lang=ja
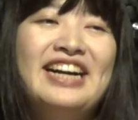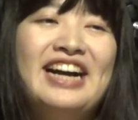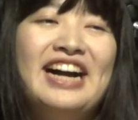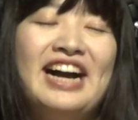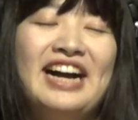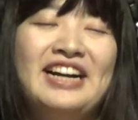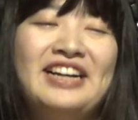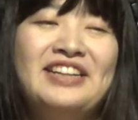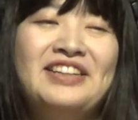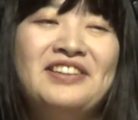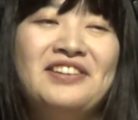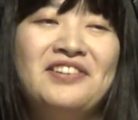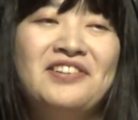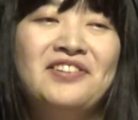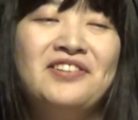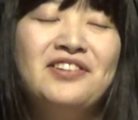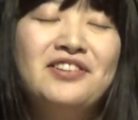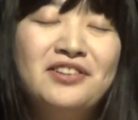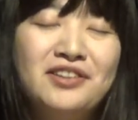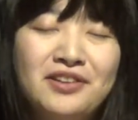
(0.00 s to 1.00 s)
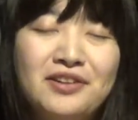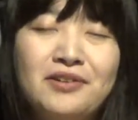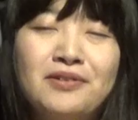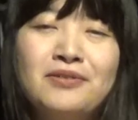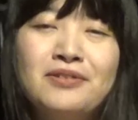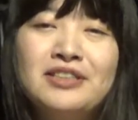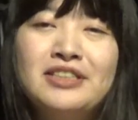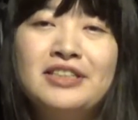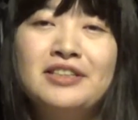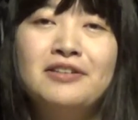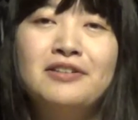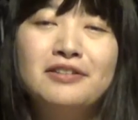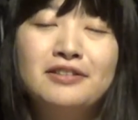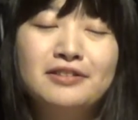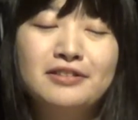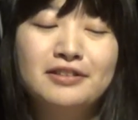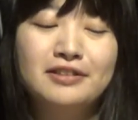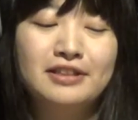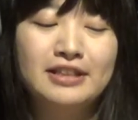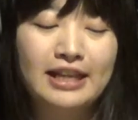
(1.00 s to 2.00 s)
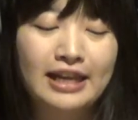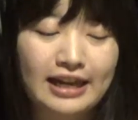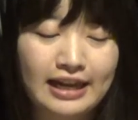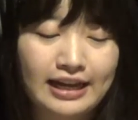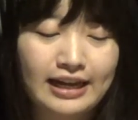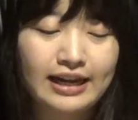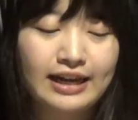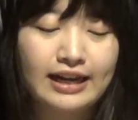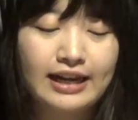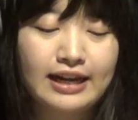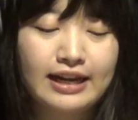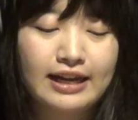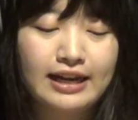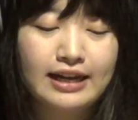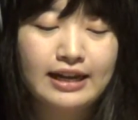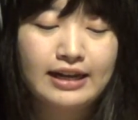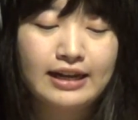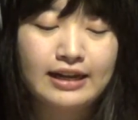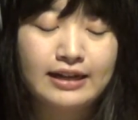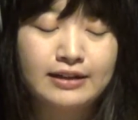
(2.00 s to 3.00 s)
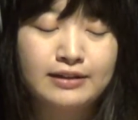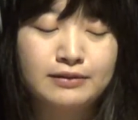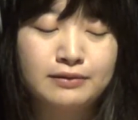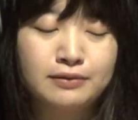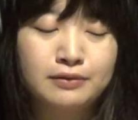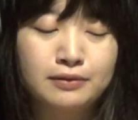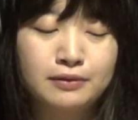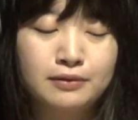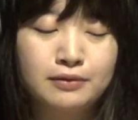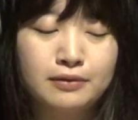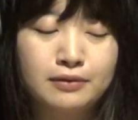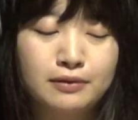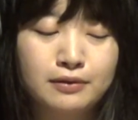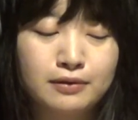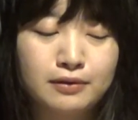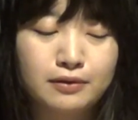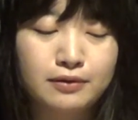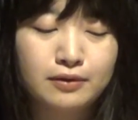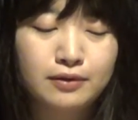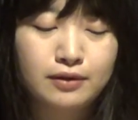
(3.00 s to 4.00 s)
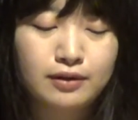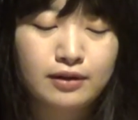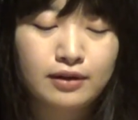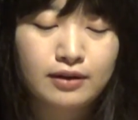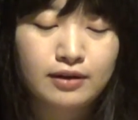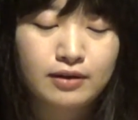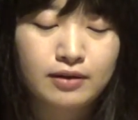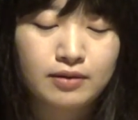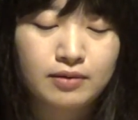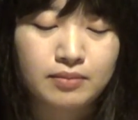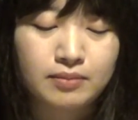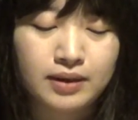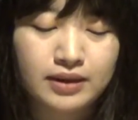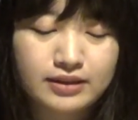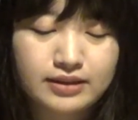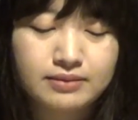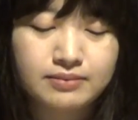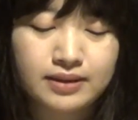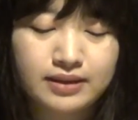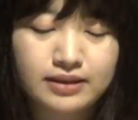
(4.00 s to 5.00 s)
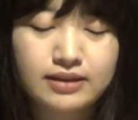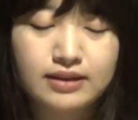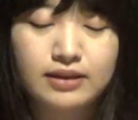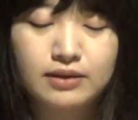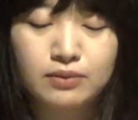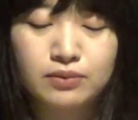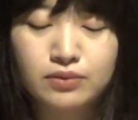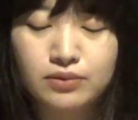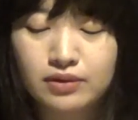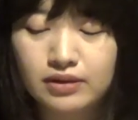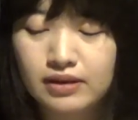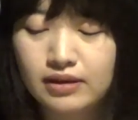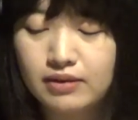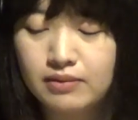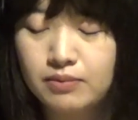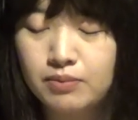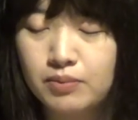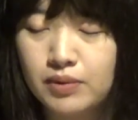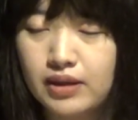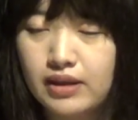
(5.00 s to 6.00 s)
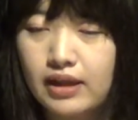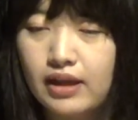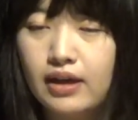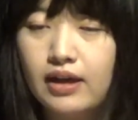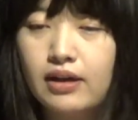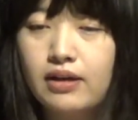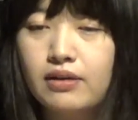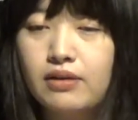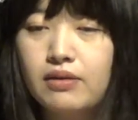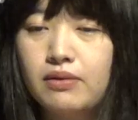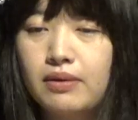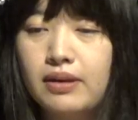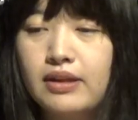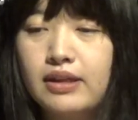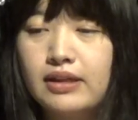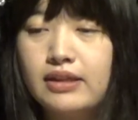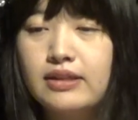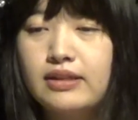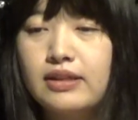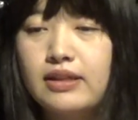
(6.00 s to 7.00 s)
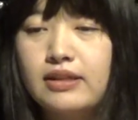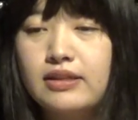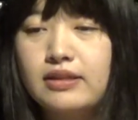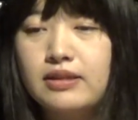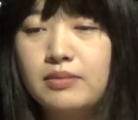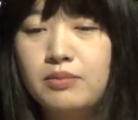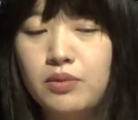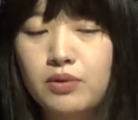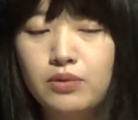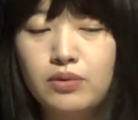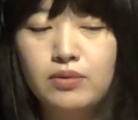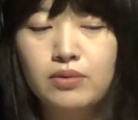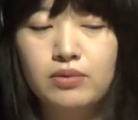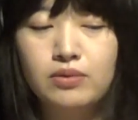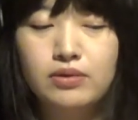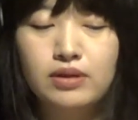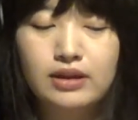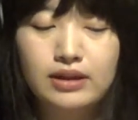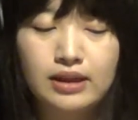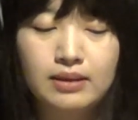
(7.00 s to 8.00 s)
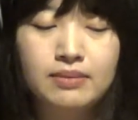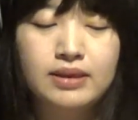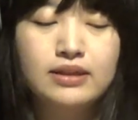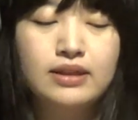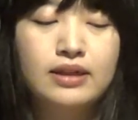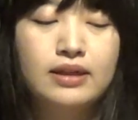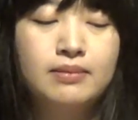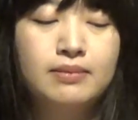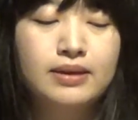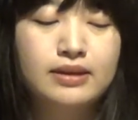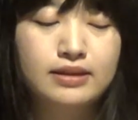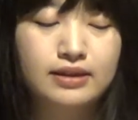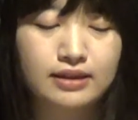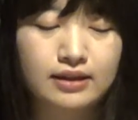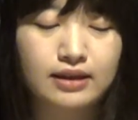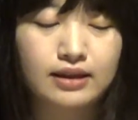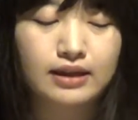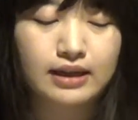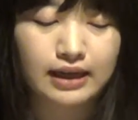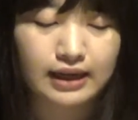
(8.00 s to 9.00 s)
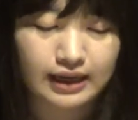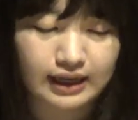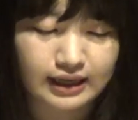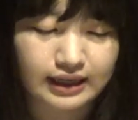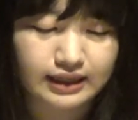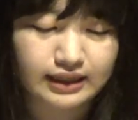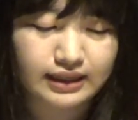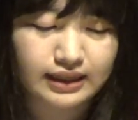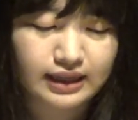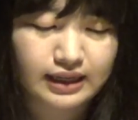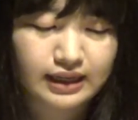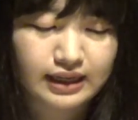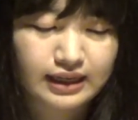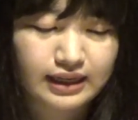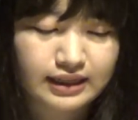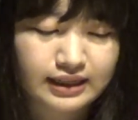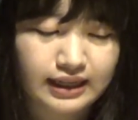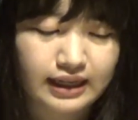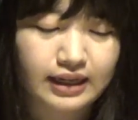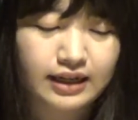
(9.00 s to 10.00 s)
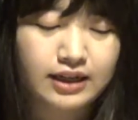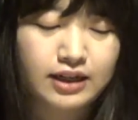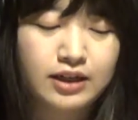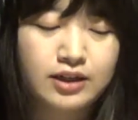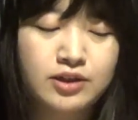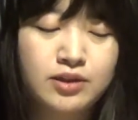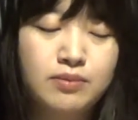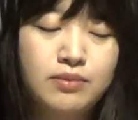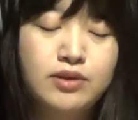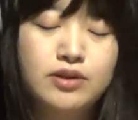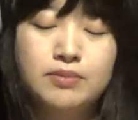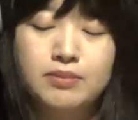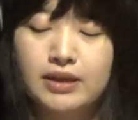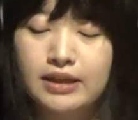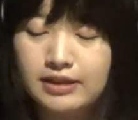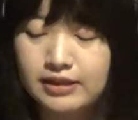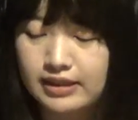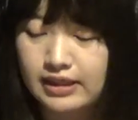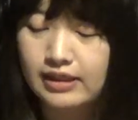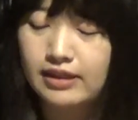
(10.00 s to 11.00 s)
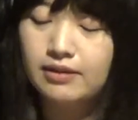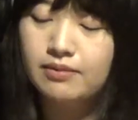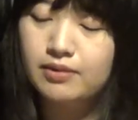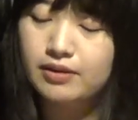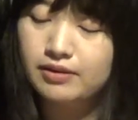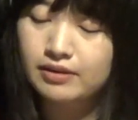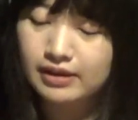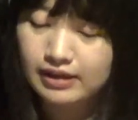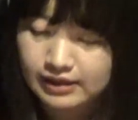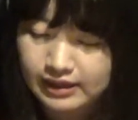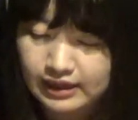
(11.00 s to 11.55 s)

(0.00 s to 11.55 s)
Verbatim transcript: あの本当に面白くてあのままさに本当に見ている私たちも本当に騙されましたね。はい、でそもそもあの先ほどで